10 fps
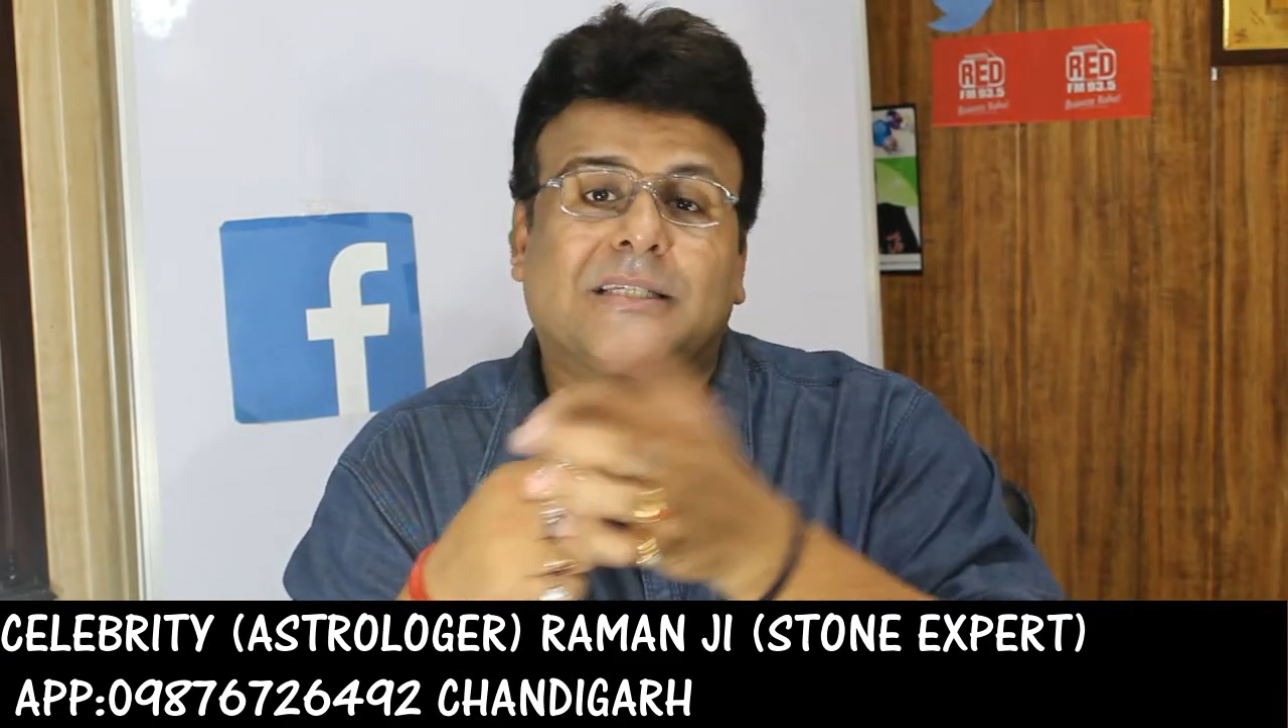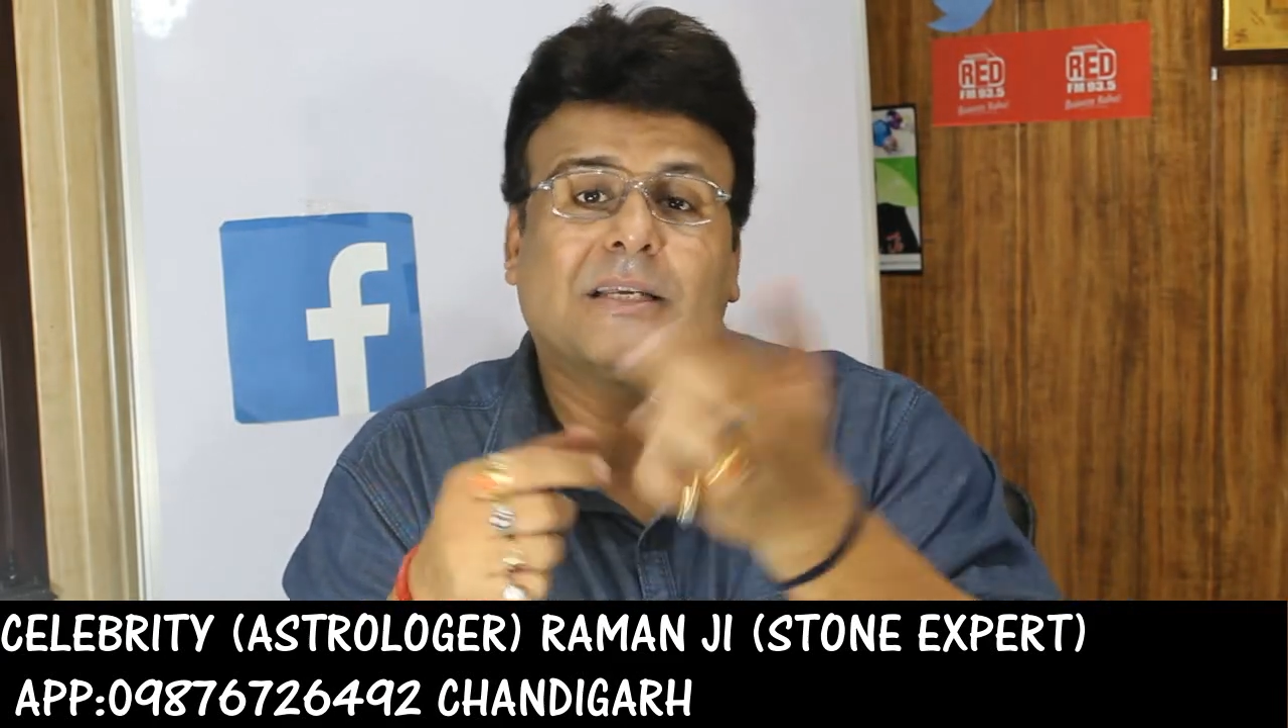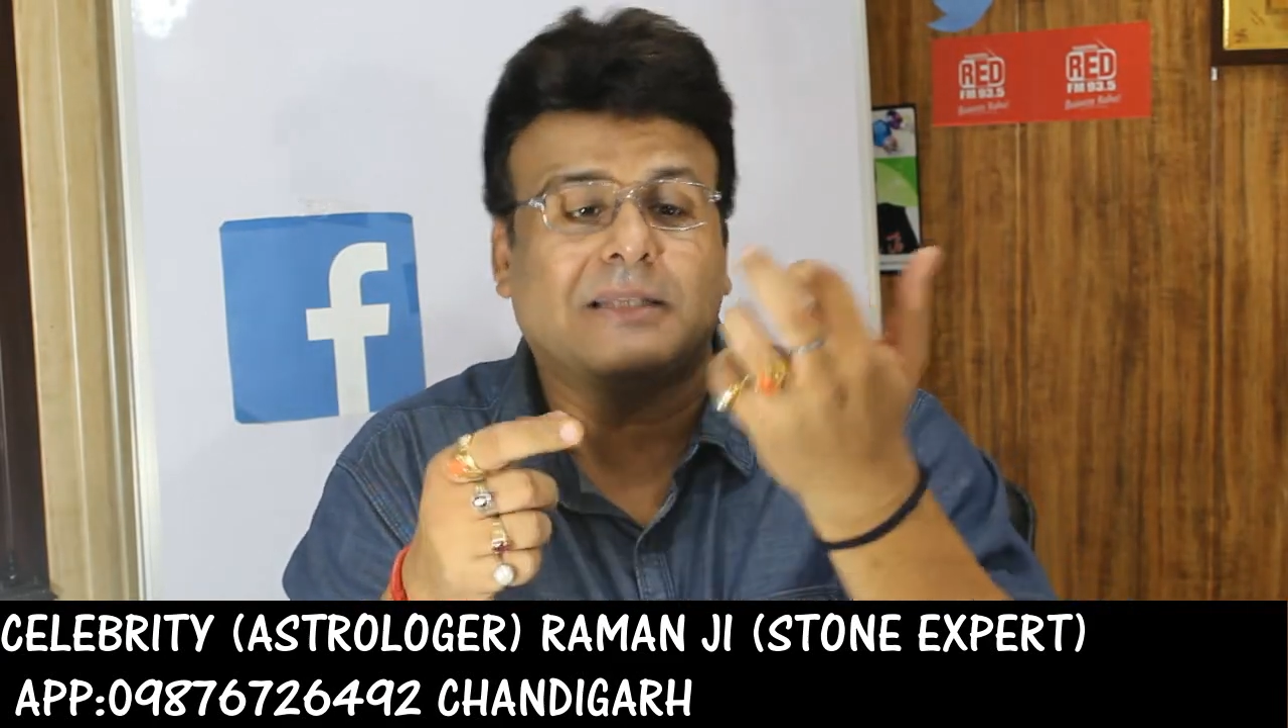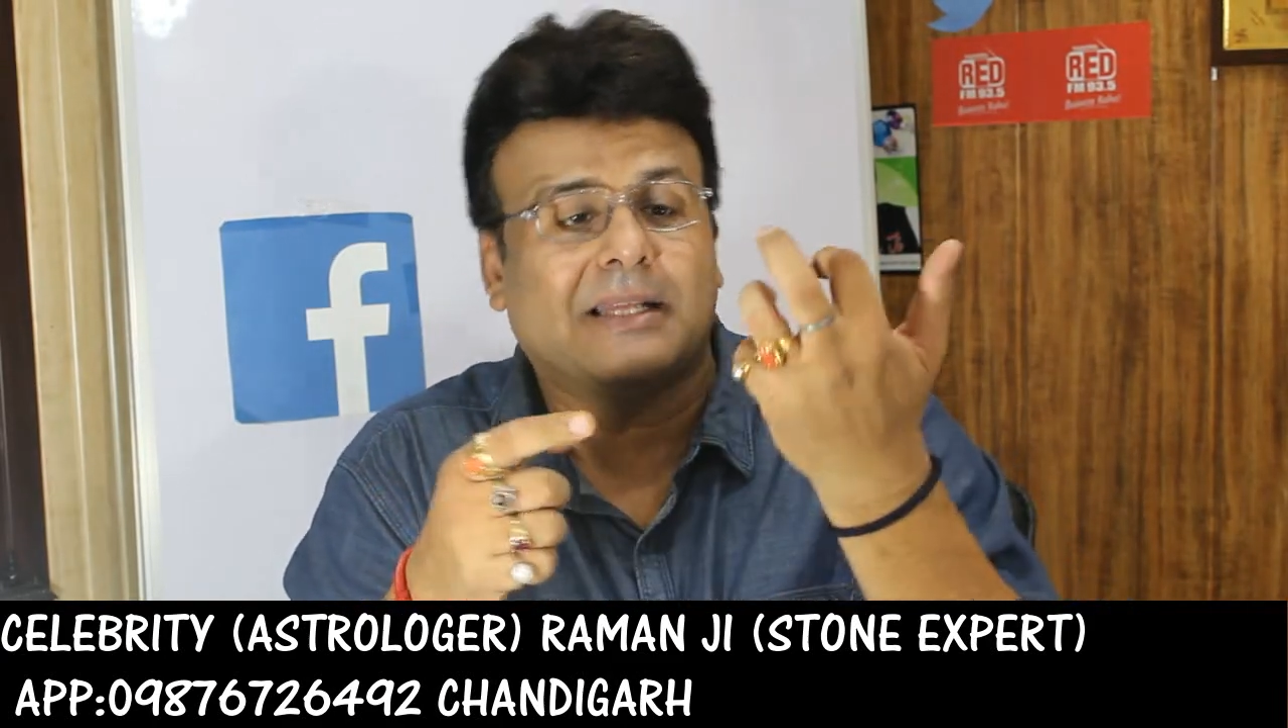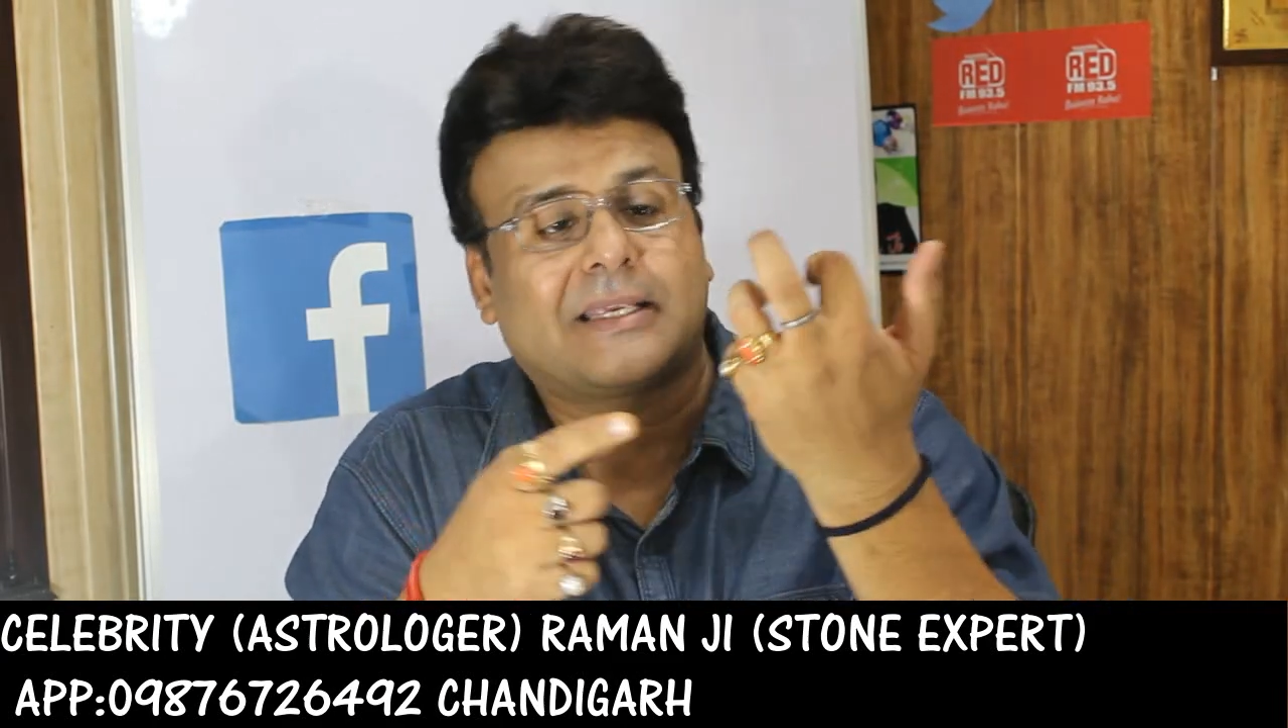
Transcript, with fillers: जैसे ये